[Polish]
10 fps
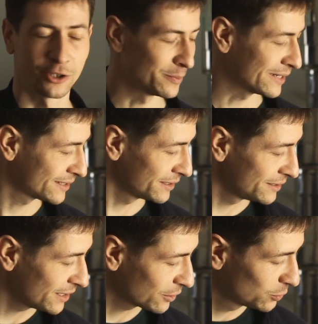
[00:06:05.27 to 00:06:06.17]
natomiast
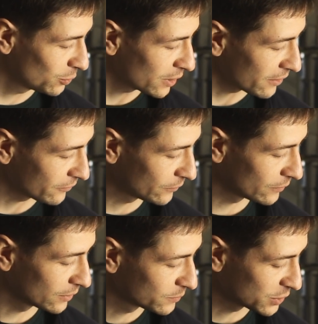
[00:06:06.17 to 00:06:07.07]
niektóre
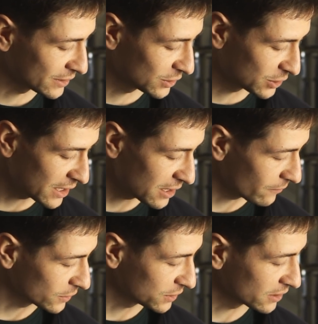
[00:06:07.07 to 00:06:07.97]
w
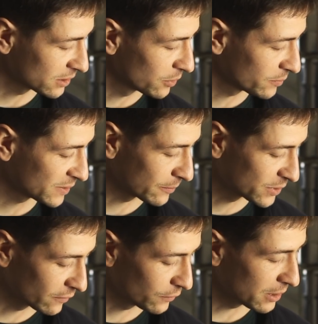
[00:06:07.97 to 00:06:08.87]
przestrzeni właśnie, jak sobie
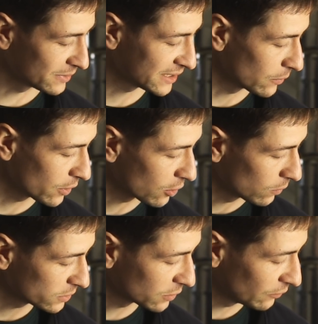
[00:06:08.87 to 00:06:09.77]
zaobserwujemy całe
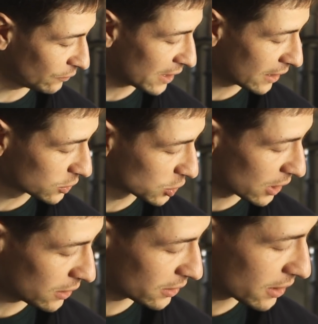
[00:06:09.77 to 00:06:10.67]
koło, są
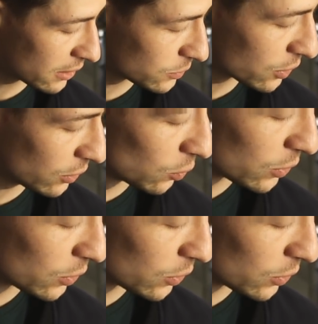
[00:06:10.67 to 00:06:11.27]
większe, tak jak na przykład